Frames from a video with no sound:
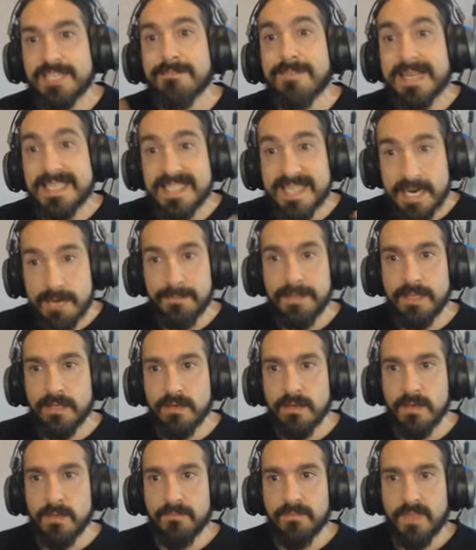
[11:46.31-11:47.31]
más
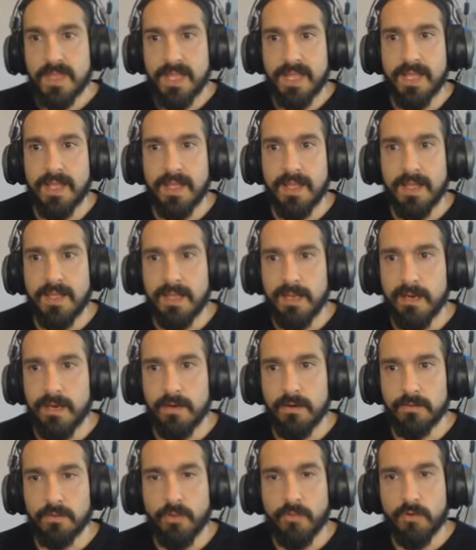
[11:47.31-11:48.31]
rápido
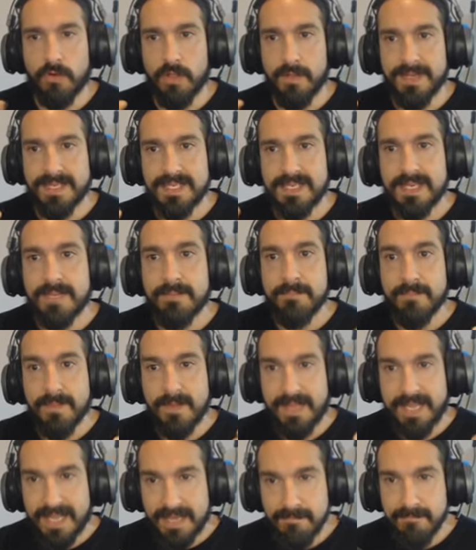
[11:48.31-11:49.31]
que, todo lo demás.
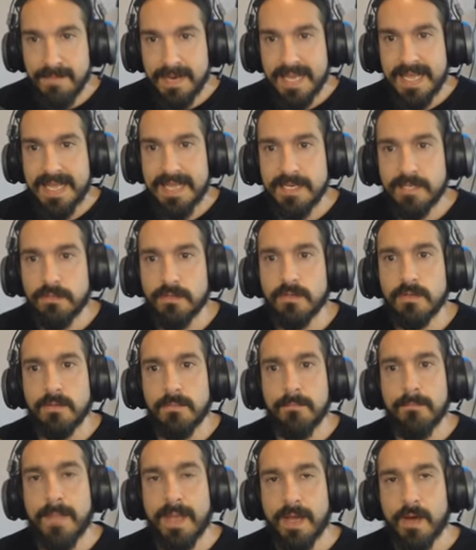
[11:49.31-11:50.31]
¿Qué implica esto?
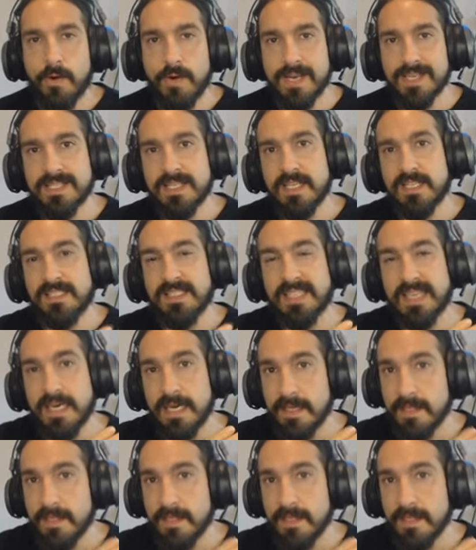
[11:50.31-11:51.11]
Mejoras del, entre el